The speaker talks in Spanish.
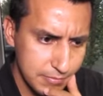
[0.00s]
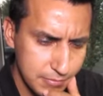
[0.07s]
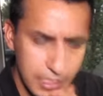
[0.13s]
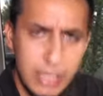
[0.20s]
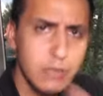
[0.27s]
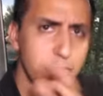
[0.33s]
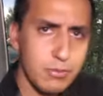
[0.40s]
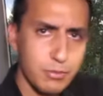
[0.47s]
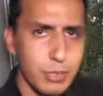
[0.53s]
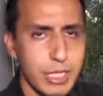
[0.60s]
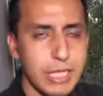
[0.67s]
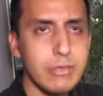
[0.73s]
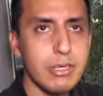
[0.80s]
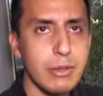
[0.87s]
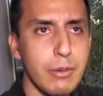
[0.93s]
Eso, pues
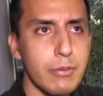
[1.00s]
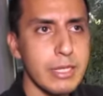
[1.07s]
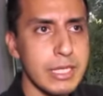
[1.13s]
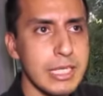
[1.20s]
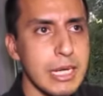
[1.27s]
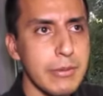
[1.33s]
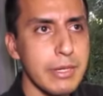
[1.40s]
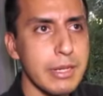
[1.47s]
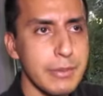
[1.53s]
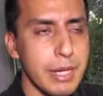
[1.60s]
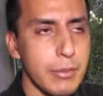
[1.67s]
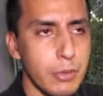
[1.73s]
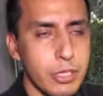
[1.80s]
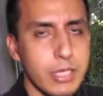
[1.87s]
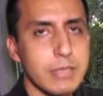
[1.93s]
eso, que vamos a entrar a ver qué
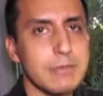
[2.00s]
miramos.